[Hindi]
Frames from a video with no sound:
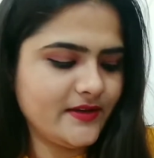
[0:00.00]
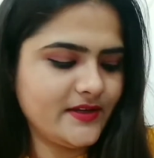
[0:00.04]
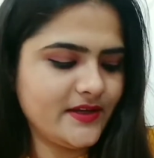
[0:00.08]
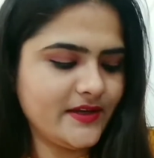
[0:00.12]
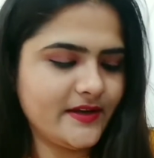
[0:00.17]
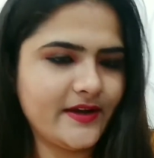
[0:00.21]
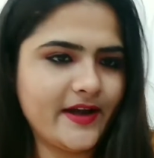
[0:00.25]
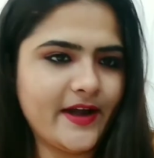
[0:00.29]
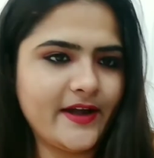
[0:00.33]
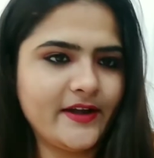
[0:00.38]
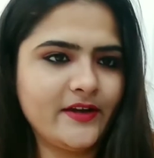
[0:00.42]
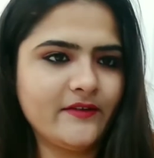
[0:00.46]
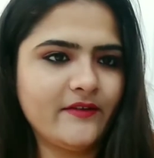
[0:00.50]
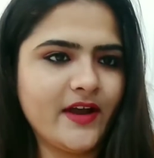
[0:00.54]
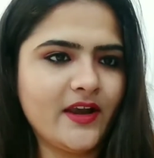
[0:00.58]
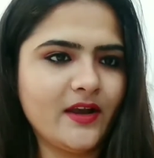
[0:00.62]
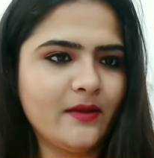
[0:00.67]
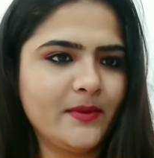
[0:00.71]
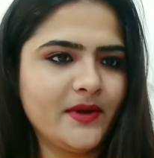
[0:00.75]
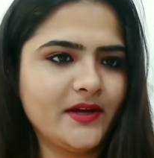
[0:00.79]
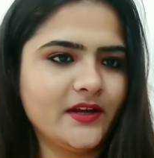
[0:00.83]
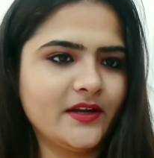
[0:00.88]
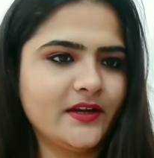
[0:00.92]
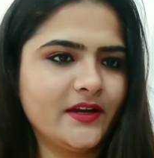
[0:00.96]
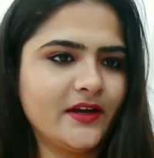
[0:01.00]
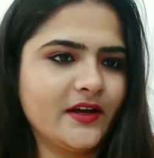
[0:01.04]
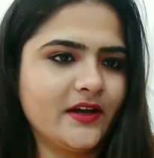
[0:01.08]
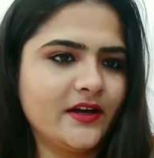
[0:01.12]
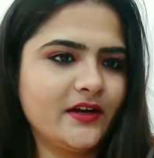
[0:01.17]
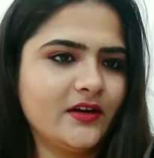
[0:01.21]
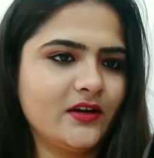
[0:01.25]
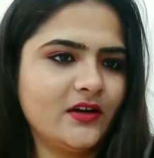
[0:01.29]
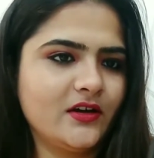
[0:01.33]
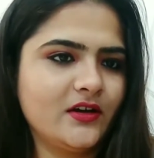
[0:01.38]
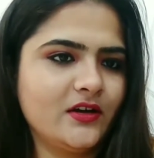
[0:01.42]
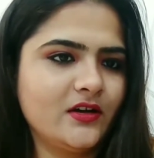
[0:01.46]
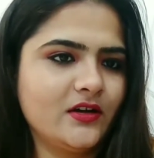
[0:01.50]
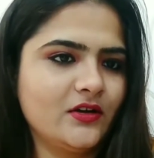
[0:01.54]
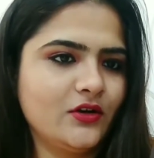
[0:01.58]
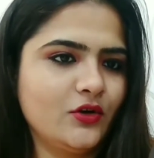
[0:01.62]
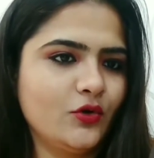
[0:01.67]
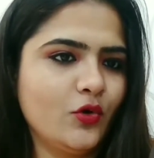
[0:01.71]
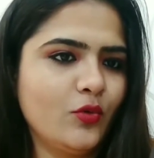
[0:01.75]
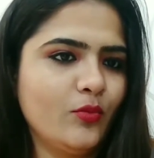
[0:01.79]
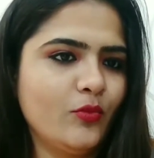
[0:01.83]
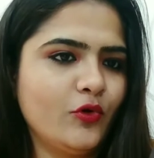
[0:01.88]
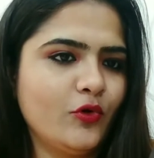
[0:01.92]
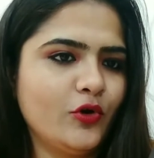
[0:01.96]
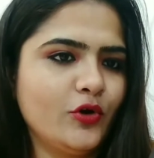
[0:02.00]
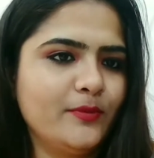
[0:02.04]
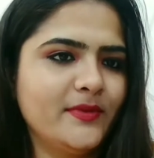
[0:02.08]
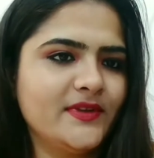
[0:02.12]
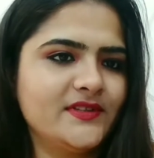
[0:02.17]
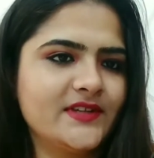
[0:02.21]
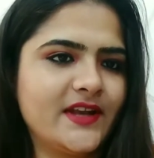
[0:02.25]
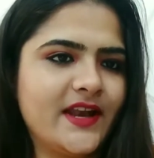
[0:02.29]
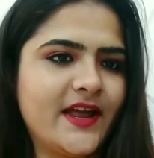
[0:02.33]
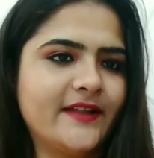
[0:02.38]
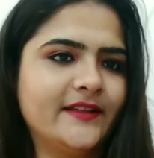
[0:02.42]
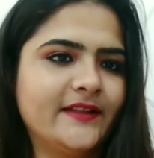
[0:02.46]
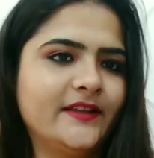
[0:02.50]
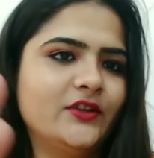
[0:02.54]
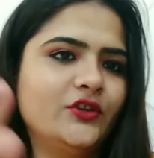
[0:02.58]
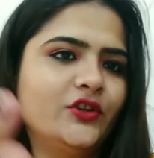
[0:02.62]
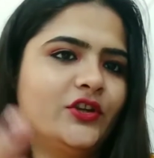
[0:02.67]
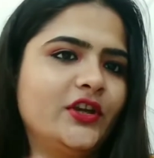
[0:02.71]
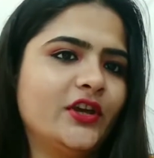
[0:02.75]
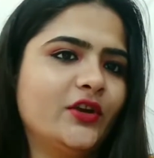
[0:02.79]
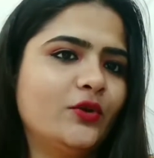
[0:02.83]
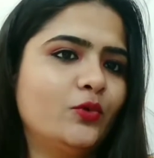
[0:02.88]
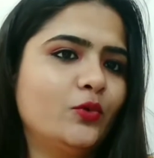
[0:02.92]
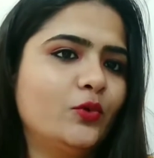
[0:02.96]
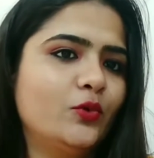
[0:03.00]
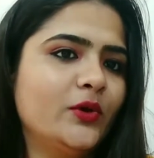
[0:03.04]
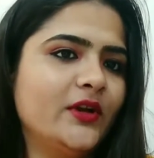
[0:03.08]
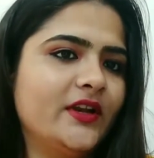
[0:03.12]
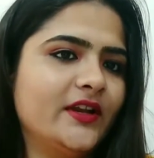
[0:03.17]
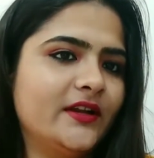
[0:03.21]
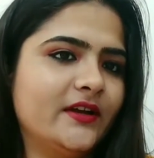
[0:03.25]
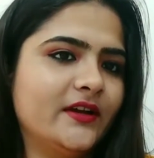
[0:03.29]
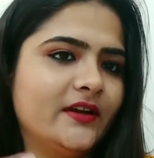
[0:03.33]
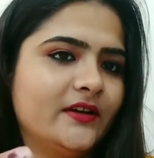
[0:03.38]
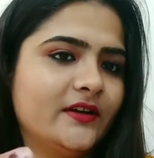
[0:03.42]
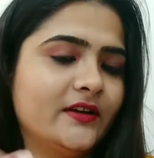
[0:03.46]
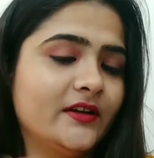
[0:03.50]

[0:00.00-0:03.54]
ये रेड वाला बटन अगर आ, लो मोड में चलाते हैं तो ये कूल